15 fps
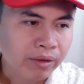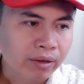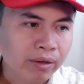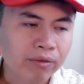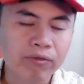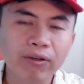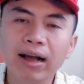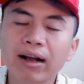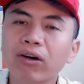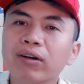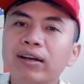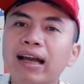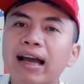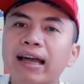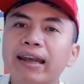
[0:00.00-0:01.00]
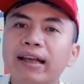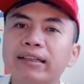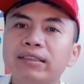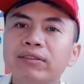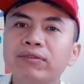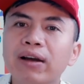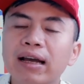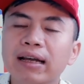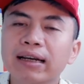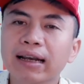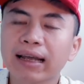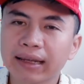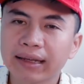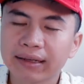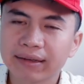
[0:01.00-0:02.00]
và con gà đẻ trứng vàng
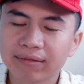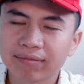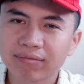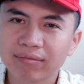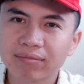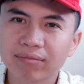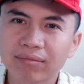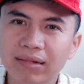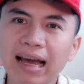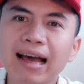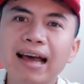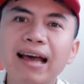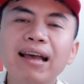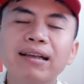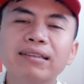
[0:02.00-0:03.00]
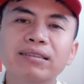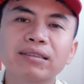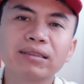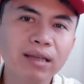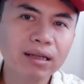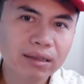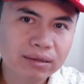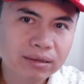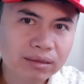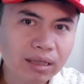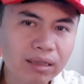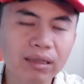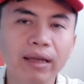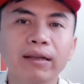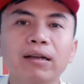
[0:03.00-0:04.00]
này đã rất rất
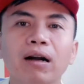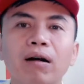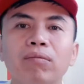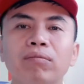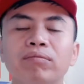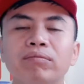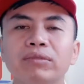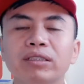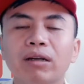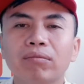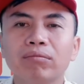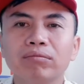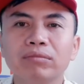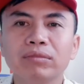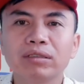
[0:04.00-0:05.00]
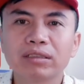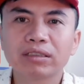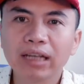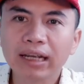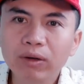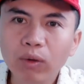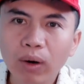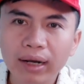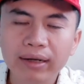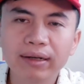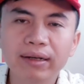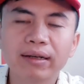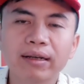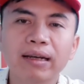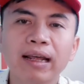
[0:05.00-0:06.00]
thành công trong giai đoạn
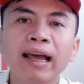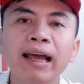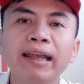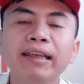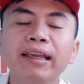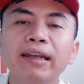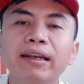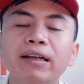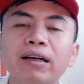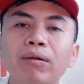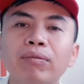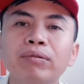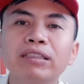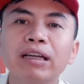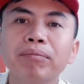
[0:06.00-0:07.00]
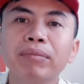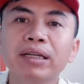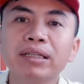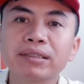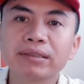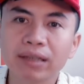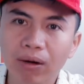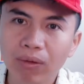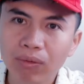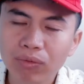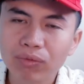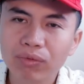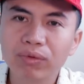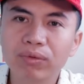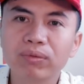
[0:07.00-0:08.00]

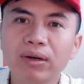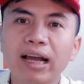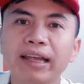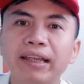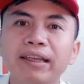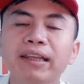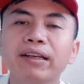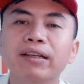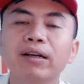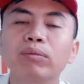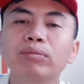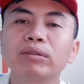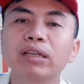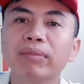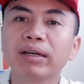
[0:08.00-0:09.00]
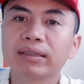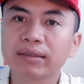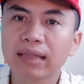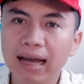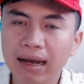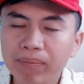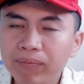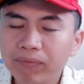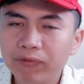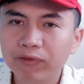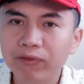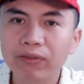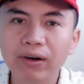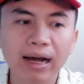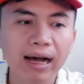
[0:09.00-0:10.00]
2016 2018
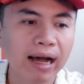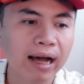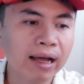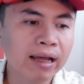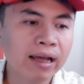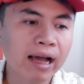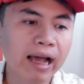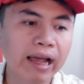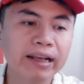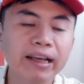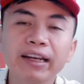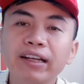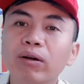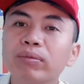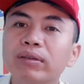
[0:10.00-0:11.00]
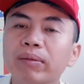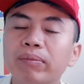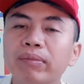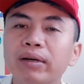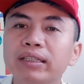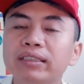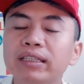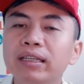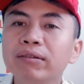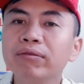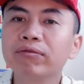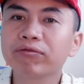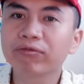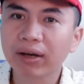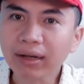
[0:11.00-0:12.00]
và 2019
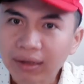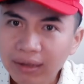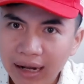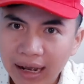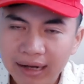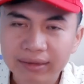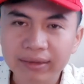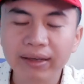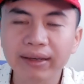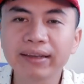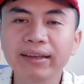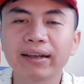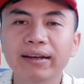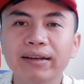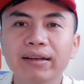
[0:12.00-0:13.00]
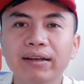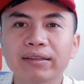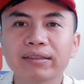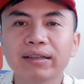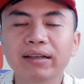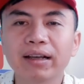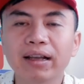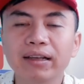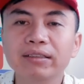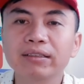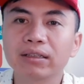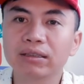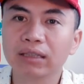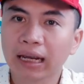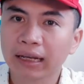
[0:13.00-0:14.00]
vẫn đang thể hiện được những cái
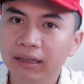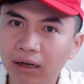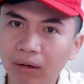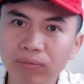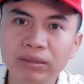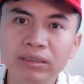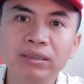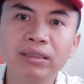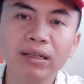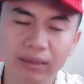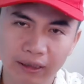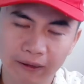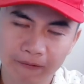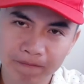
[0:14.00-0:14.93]
sự thành công nhất định.